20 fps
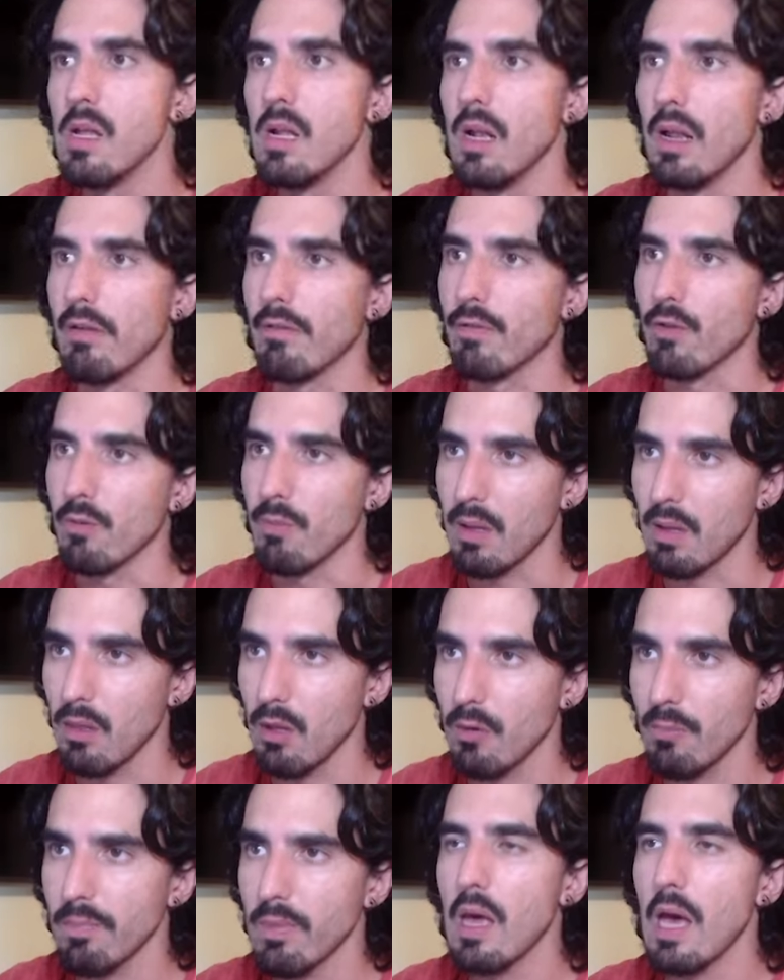la
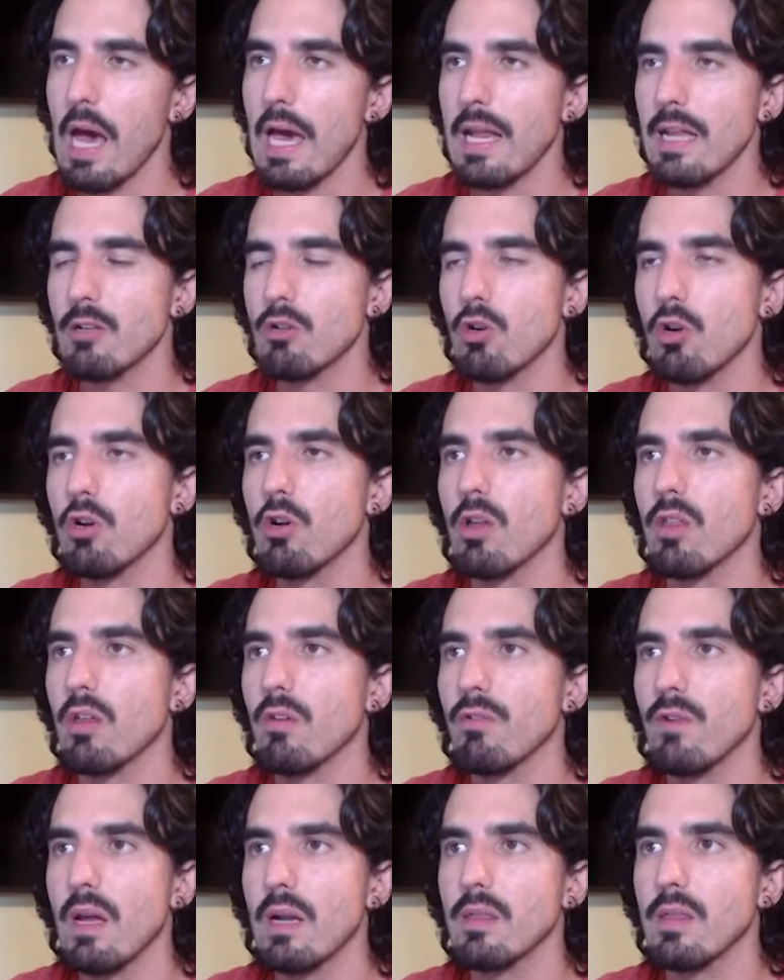información ahora solo no hace
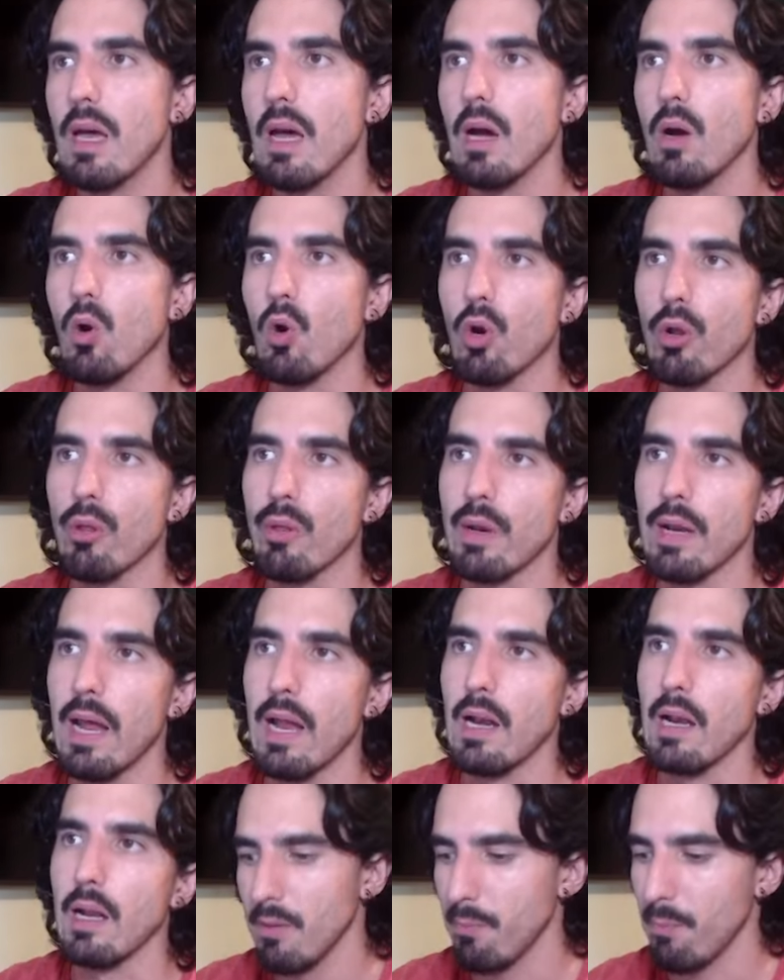falta ordenarla.